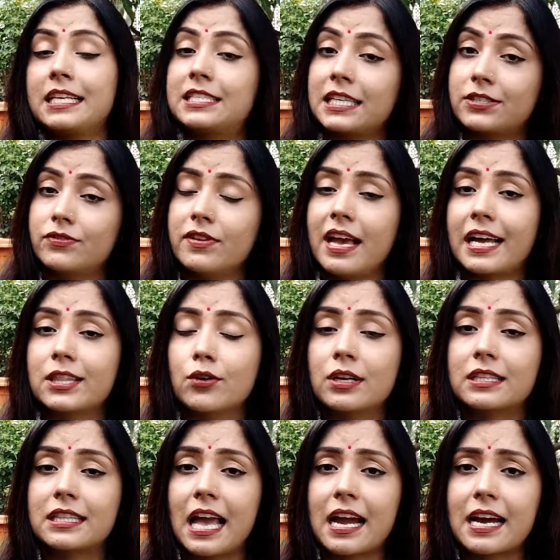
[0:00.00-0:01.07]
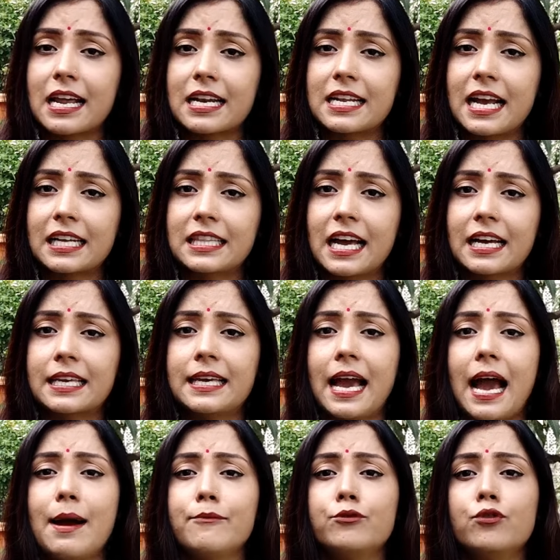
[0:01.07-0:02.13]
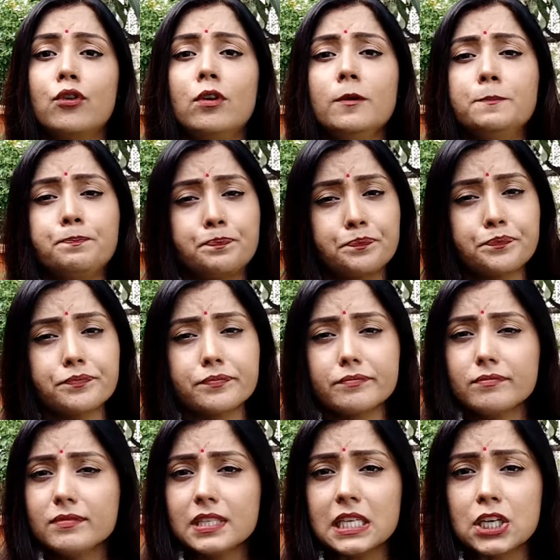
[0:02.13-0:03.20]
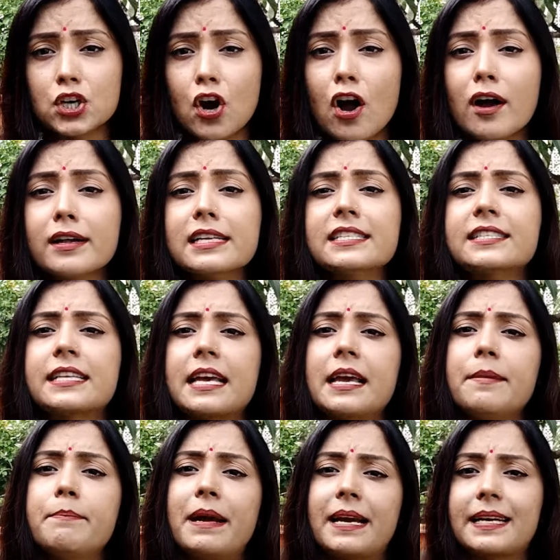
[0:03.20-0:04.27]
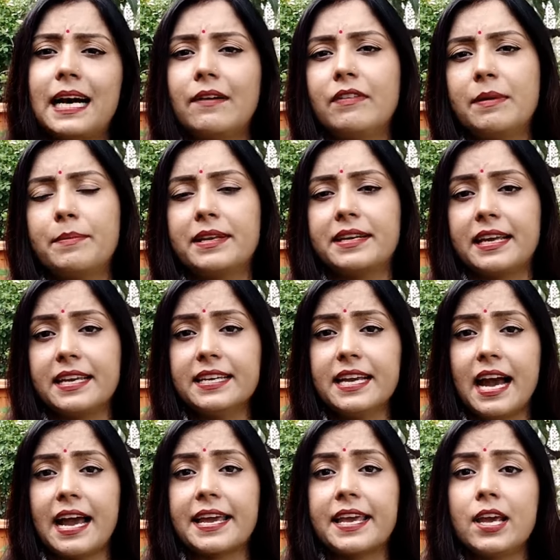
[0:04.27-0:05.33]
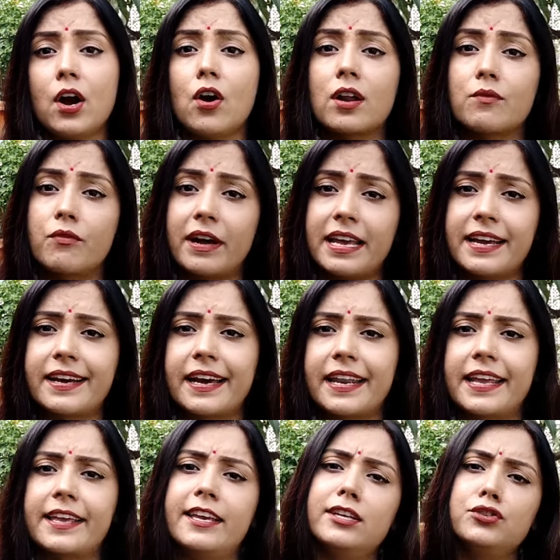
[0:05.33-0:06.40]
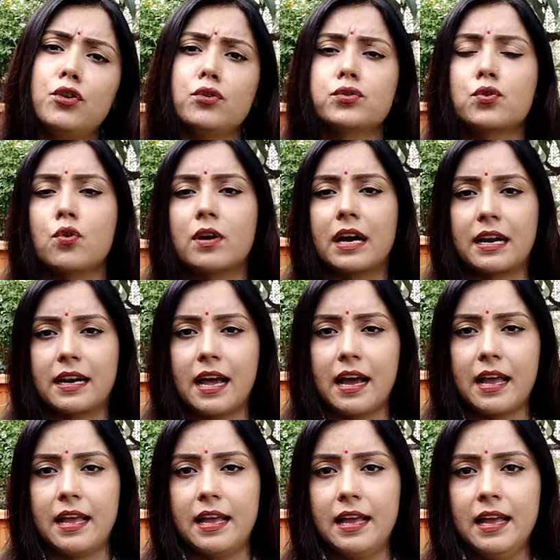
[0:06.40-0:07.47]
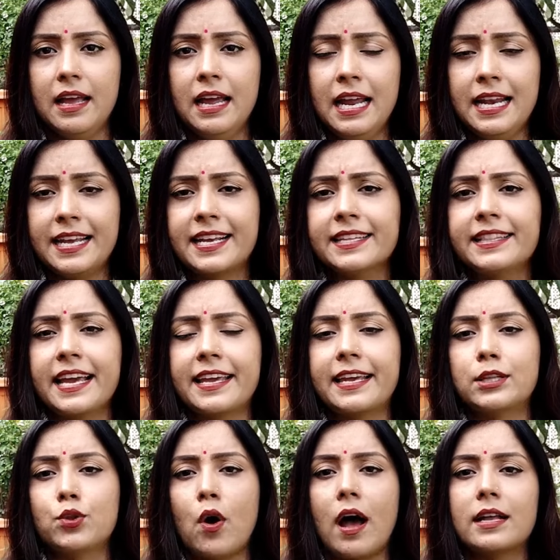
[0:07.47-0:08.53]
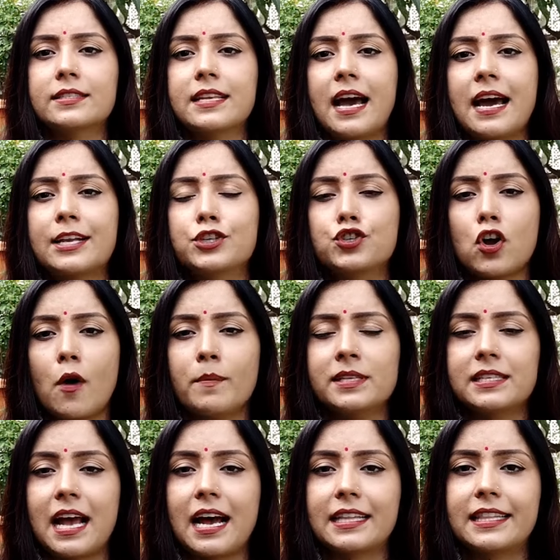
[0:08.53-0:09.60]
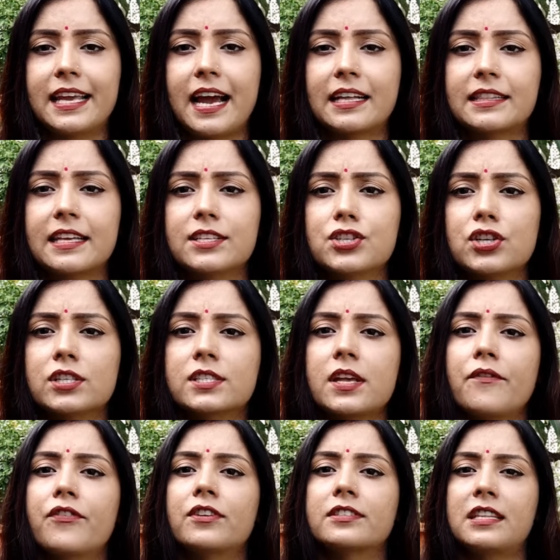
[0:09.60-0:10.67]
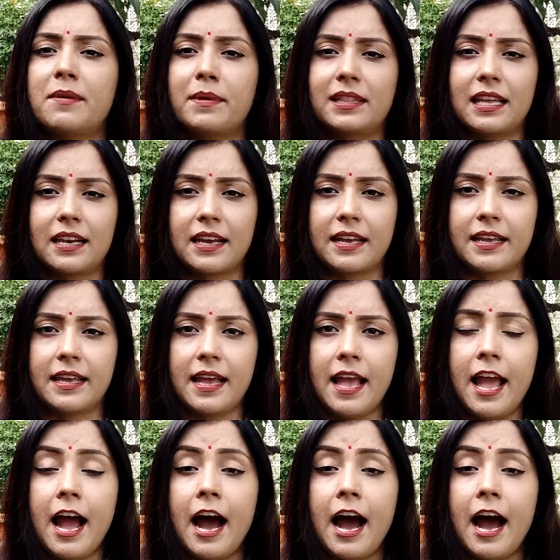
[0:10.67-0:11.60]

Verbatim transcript: तेजस्वी यादव ने तय कर लिया था कि अब वो कांग्रेस के बहकावे में नहीं आएगी और वही करेगी जो उसको करना है लेकिन देखिए 2024 आते आते चीजें फिरते बदल गई